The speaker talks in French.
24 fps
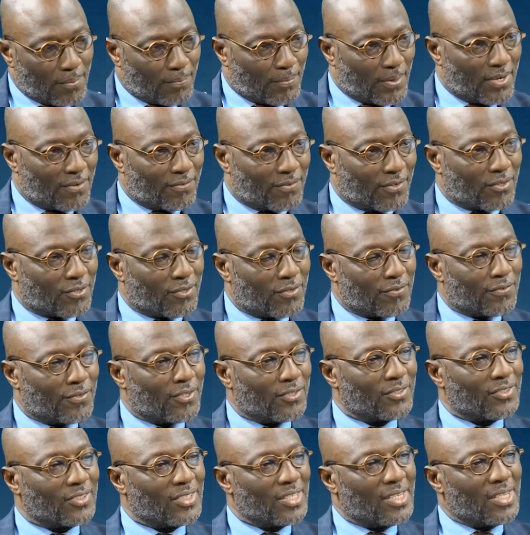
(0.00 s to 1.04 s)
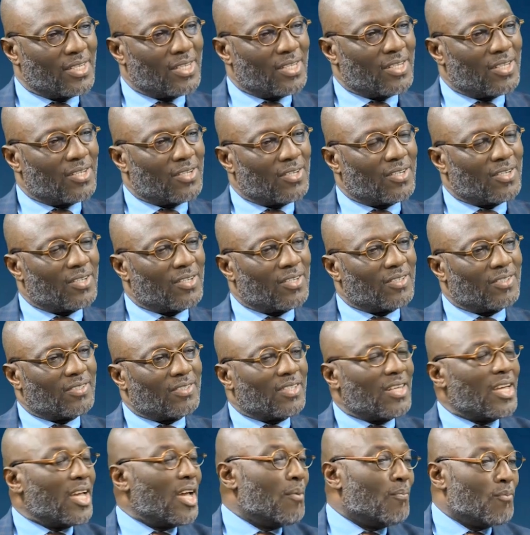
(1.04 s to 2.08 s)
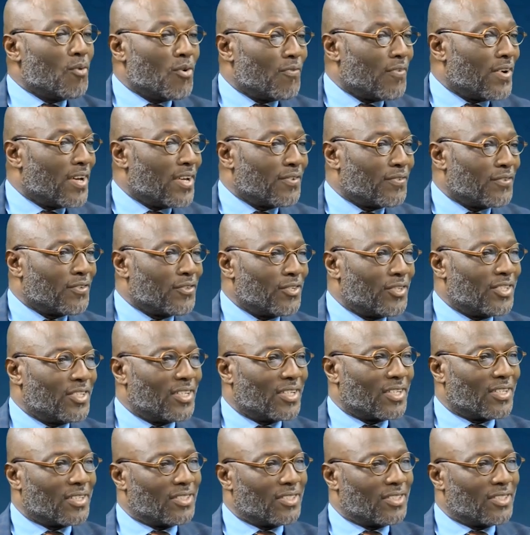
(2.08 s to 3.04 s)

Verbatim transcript: pays francophones est mauvais, il faut le dire.